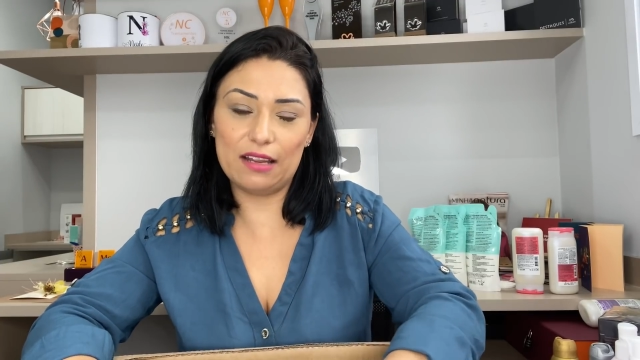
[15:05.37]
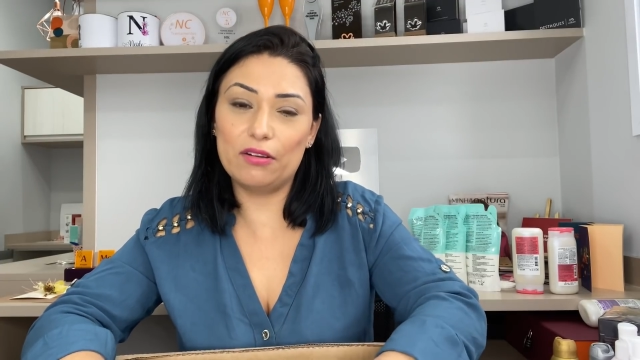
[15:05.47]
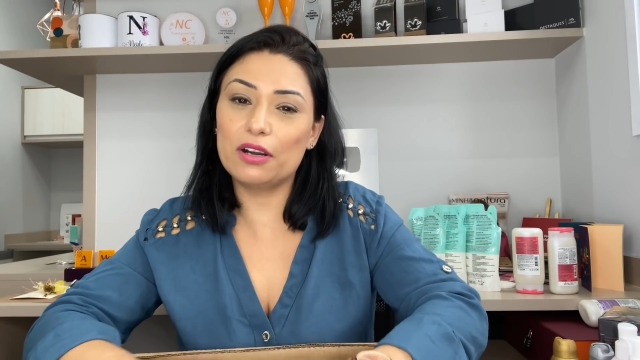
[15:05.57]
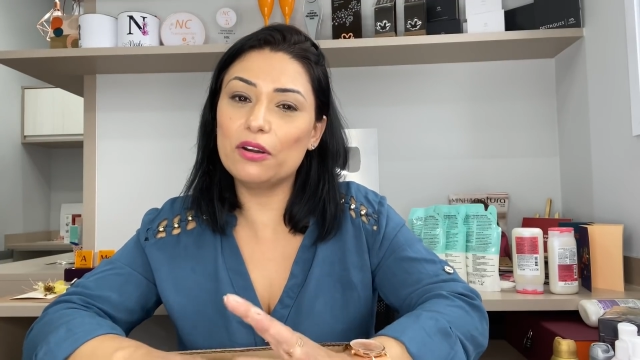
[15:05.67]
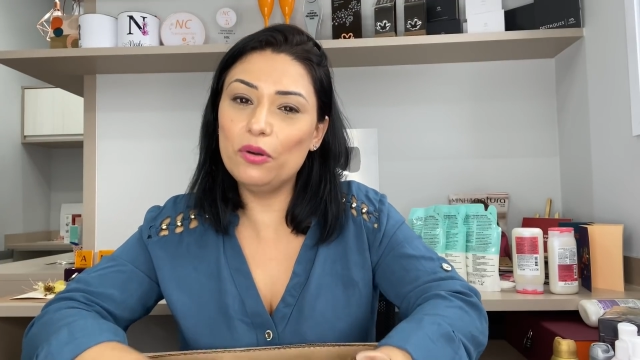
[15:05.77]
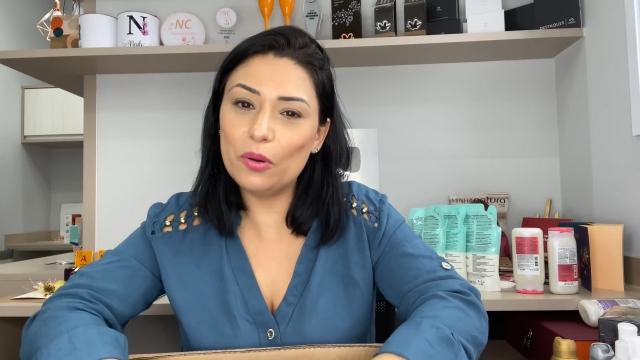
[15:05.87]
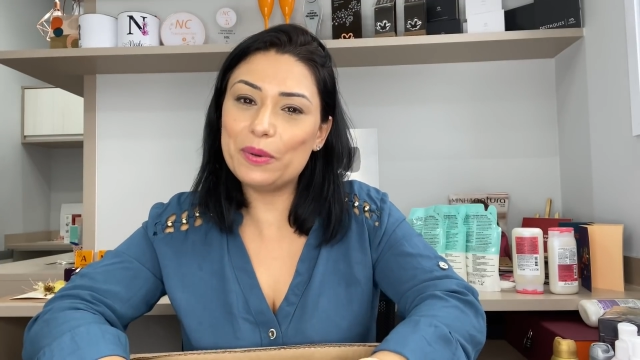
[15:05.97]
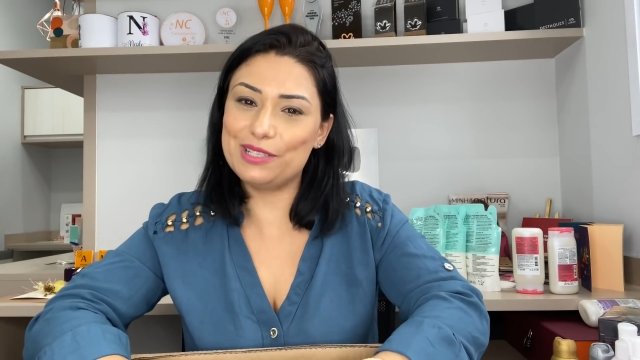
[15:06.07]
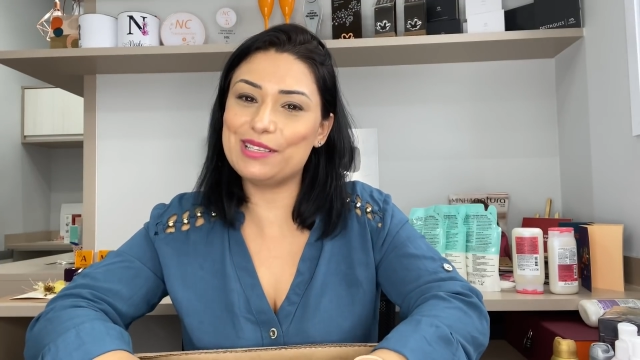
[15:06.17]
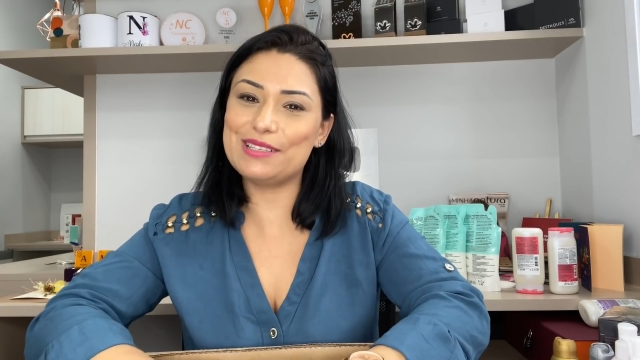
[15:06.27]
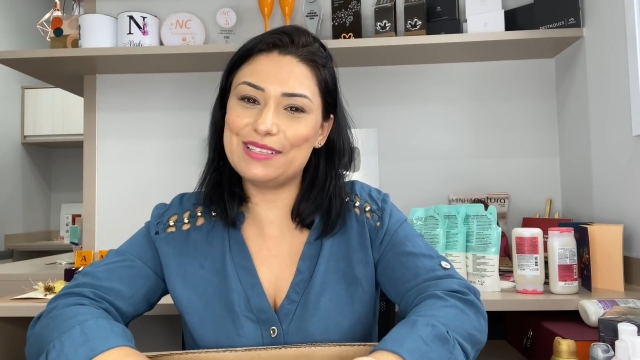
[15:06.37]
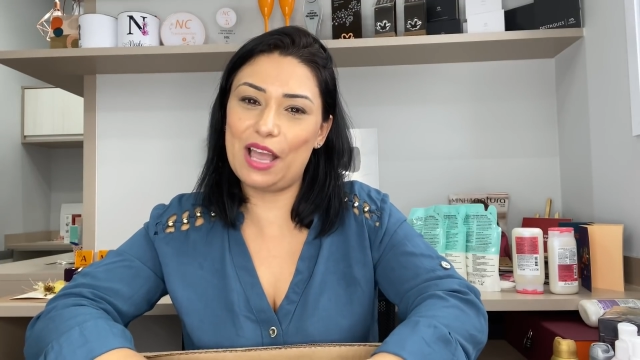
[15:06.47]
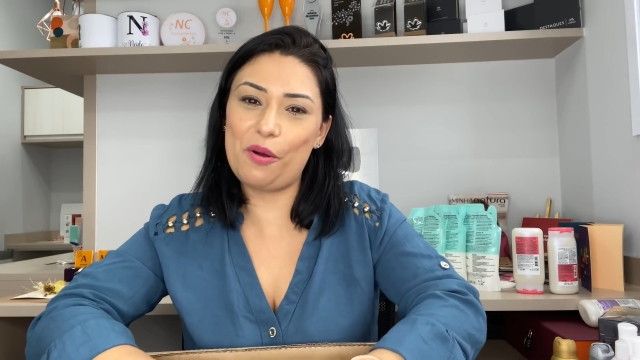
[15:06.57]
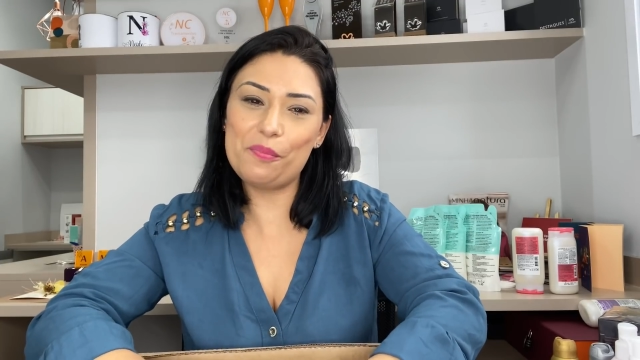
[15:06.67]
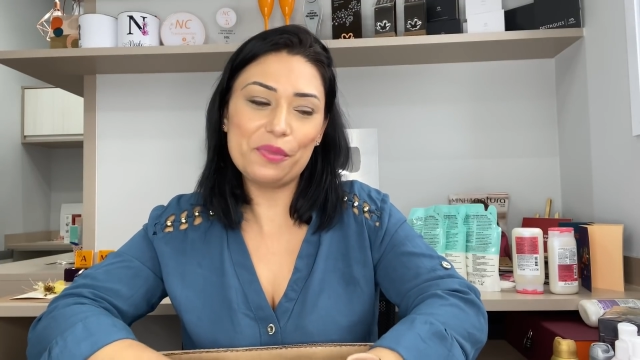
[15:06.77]
Agora no
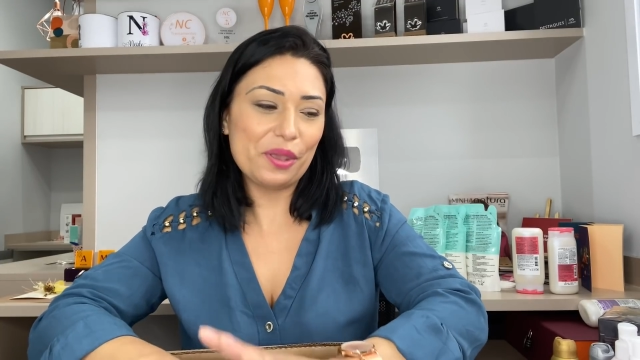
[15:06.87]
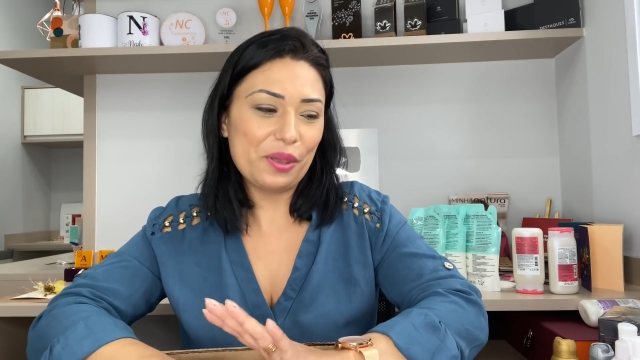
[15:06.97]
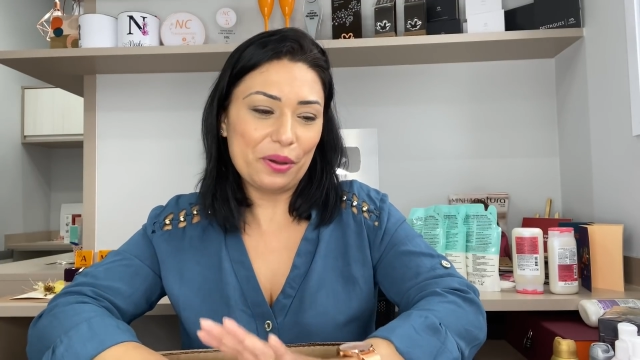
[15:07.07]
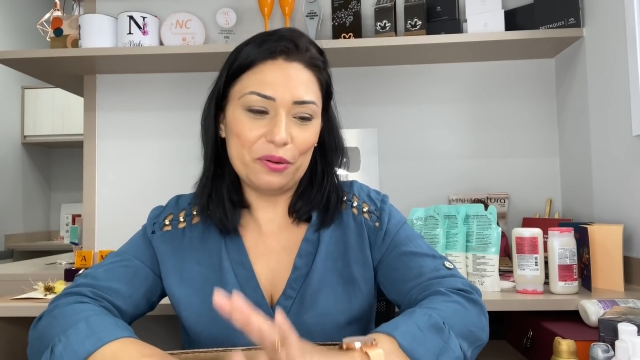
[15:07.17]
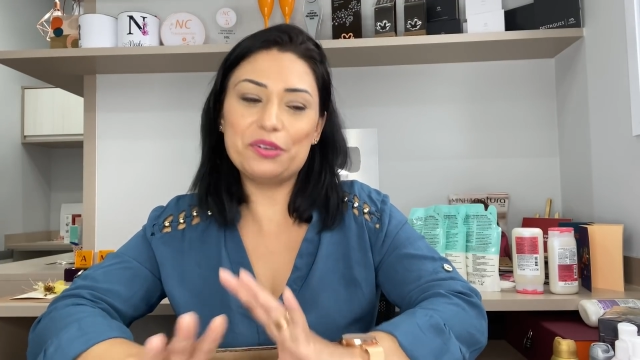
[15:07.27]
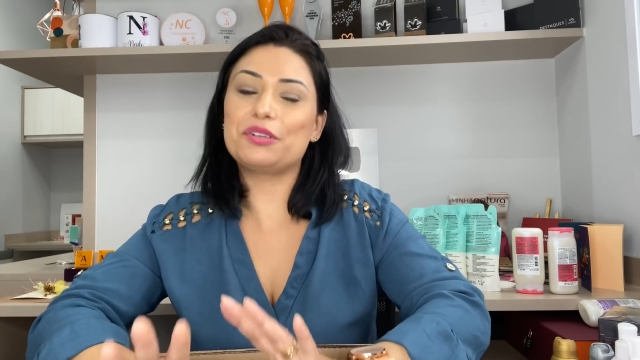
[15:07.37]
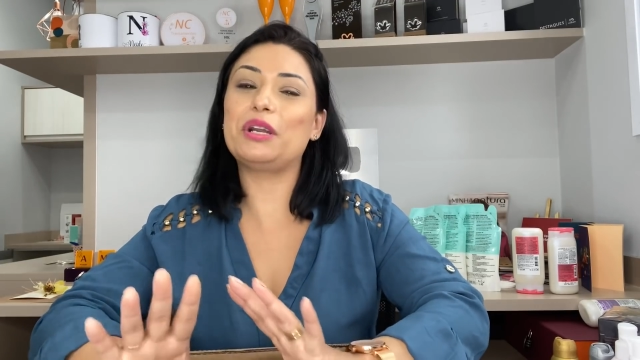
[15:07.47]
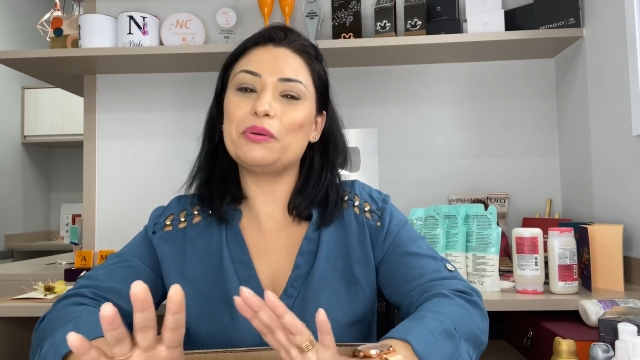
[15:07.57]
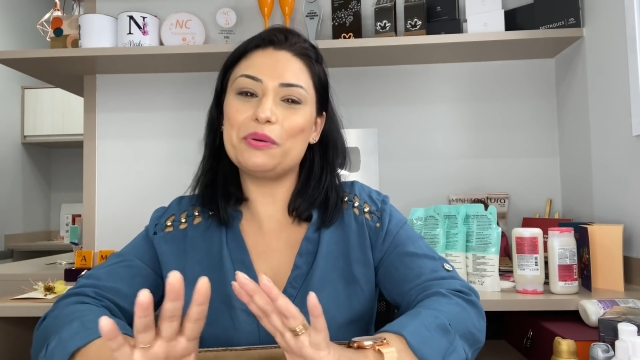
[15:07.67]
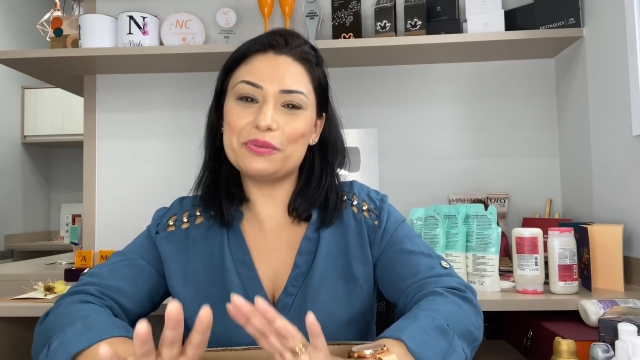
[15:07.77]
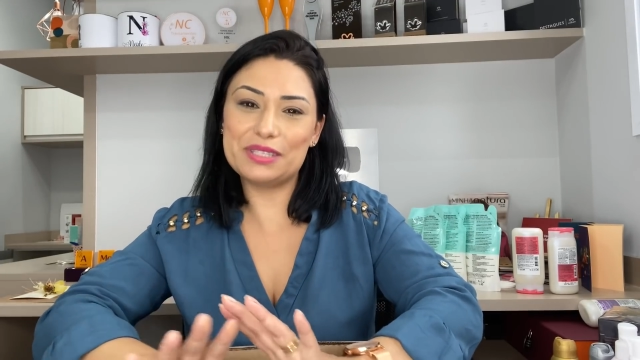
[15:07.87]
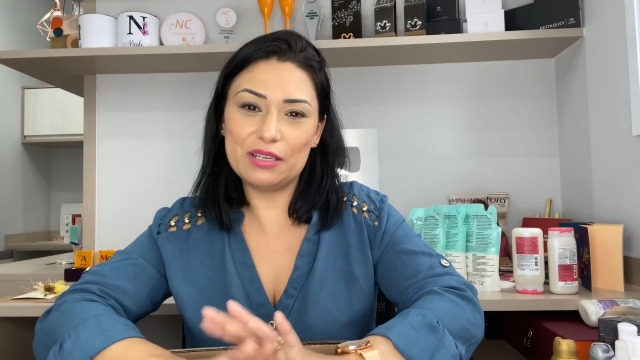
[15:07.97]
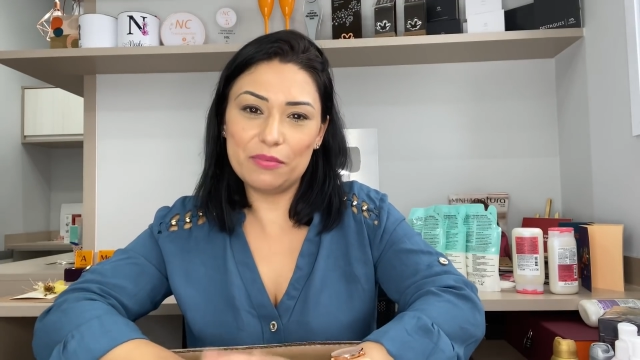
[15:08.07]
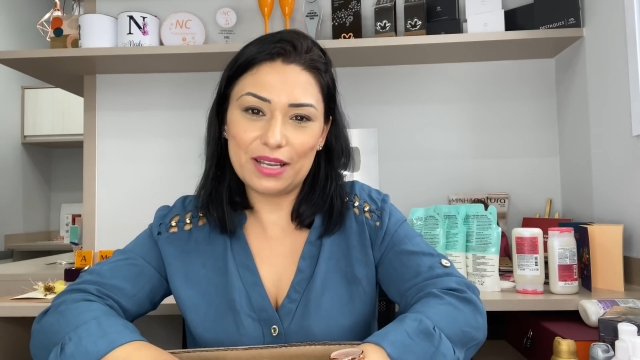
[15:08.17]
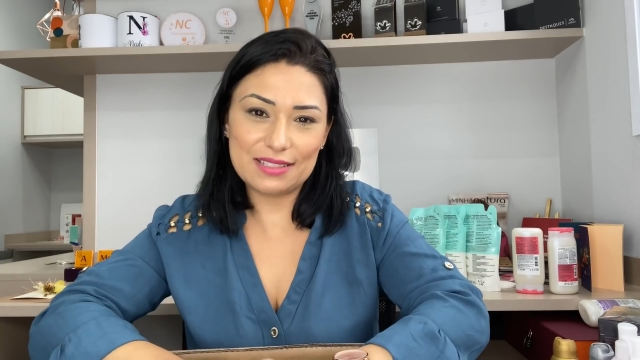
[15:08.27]
presencial hoje eu já não
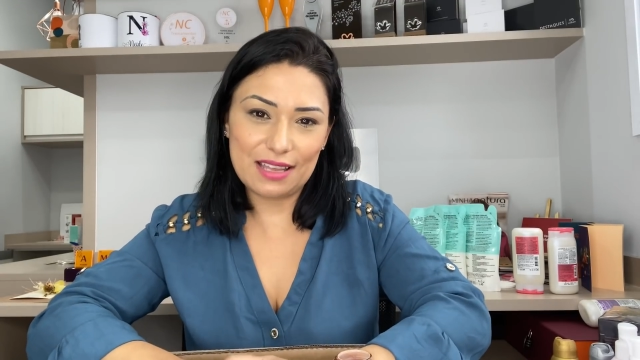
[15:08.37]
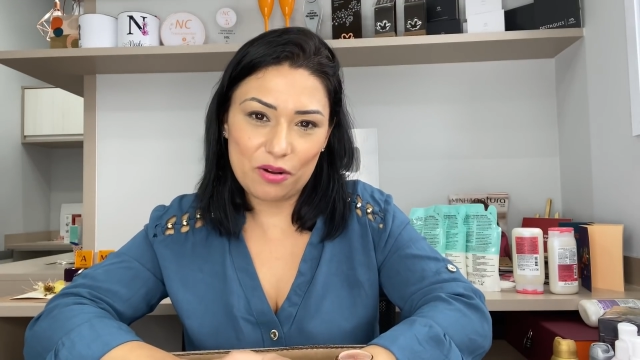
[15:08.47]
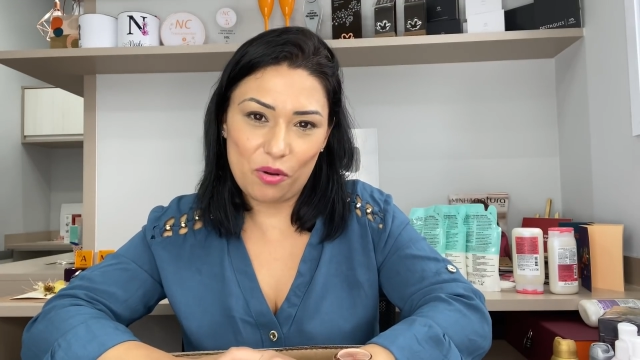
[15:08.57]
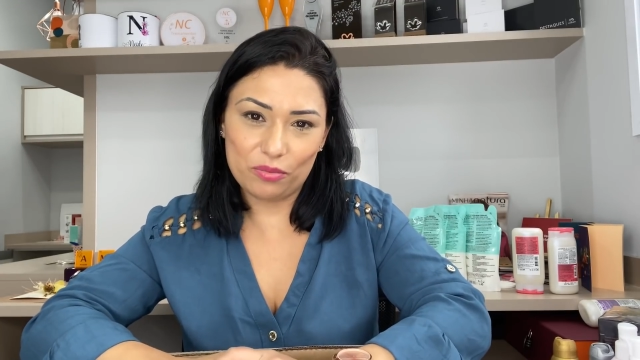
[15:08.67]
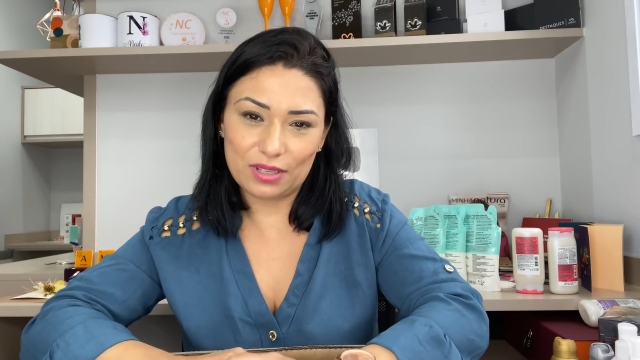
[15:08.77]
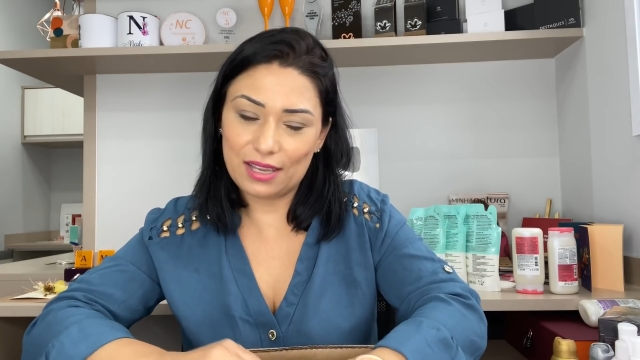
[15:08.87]
consigo mais dar conta.